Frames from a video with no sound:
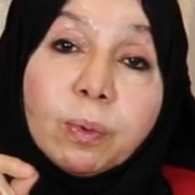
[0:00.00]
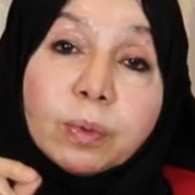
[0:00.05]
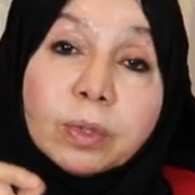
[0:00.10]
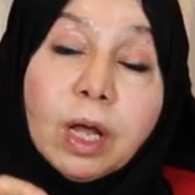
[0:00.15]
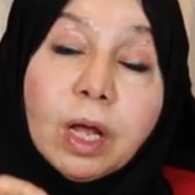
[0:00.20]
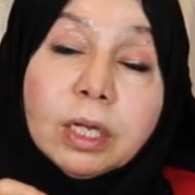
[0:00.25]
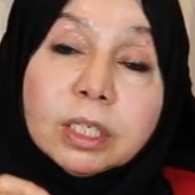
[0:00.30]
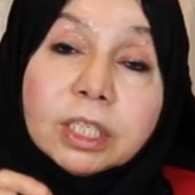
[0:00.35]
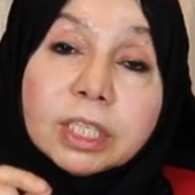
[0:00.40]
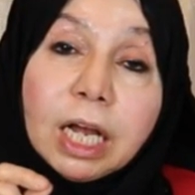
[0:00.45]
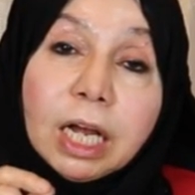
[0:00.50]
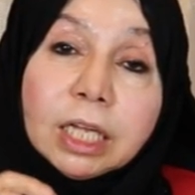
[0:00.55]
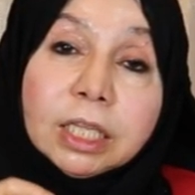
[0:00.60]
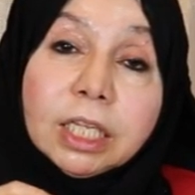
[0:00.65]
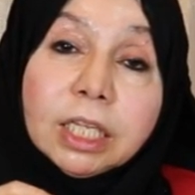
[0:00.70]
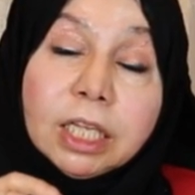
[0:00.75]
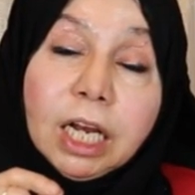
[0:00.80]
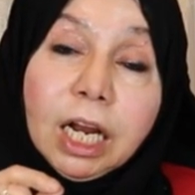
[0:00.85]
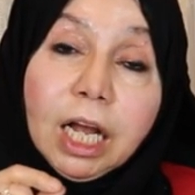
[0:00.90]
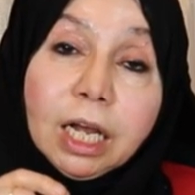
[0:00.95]
ونقص
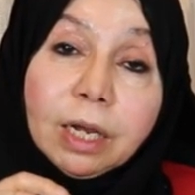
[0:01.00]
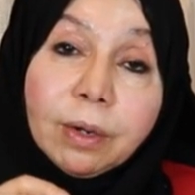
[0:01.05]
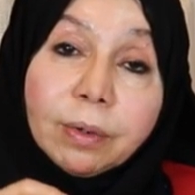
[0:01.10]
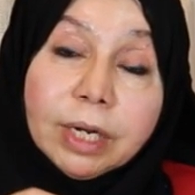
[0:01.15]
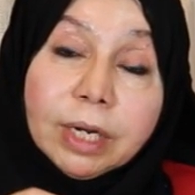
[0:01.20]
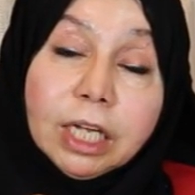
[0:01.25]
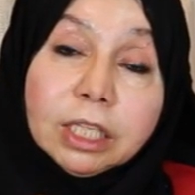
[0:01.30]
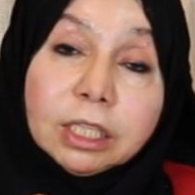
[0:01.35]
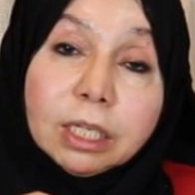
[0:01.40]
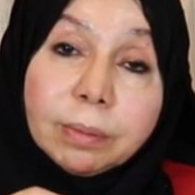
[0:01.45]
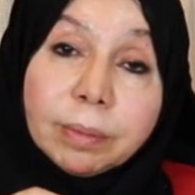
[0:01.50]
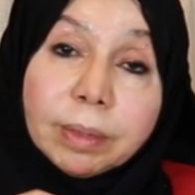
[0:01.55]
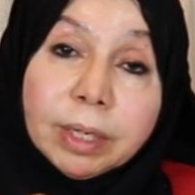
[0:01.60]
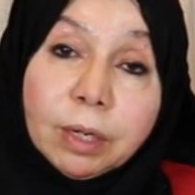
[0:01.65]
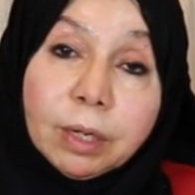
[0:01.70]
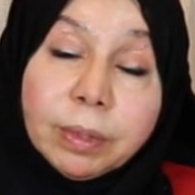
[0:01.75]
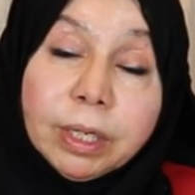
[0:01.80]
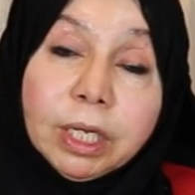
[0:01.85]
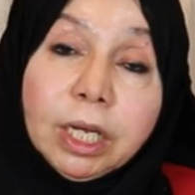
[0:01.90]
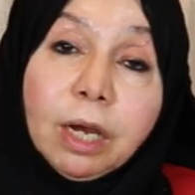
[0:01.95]
عدد الحيوانات
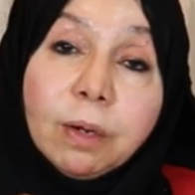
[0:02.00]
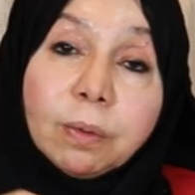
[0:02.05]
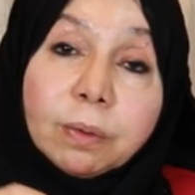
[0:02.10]
المنوية